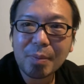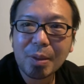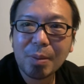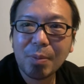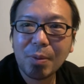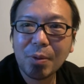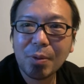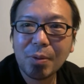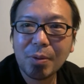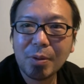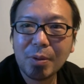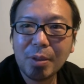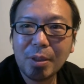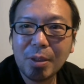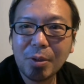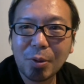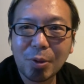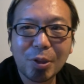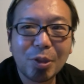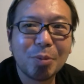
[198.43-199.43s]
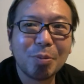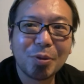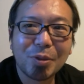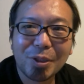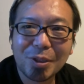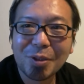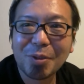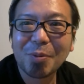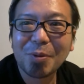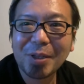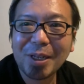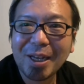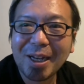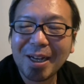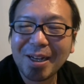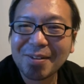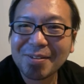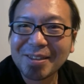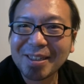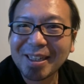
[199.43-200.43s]
ものに取り組むっていうのもね、
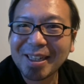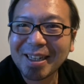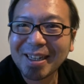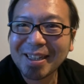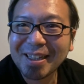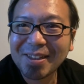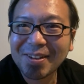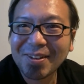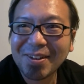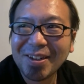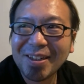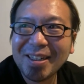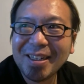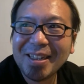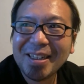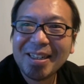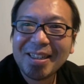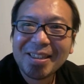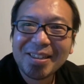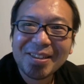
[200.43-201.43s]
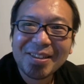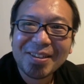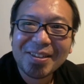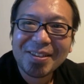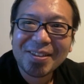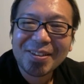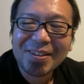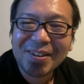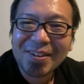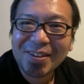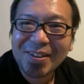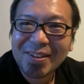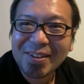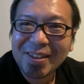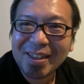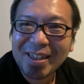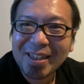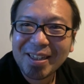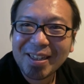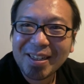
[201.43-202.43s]
あるんじゃないかなということ
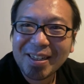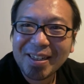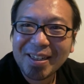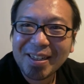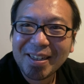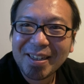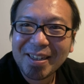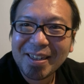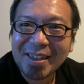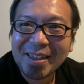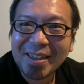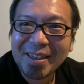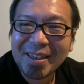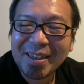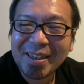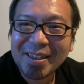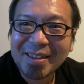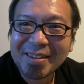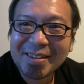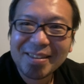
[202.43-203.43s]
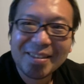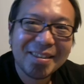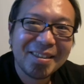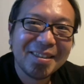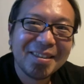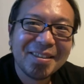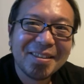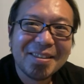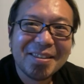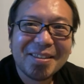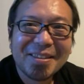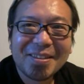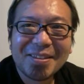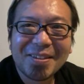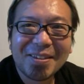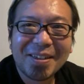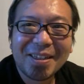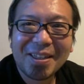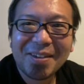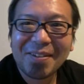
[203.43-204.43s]
です。
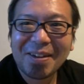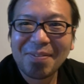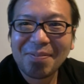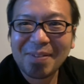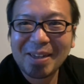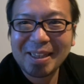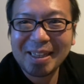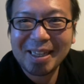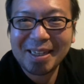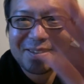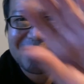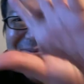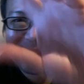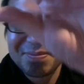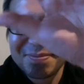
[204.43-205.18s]
それではまた。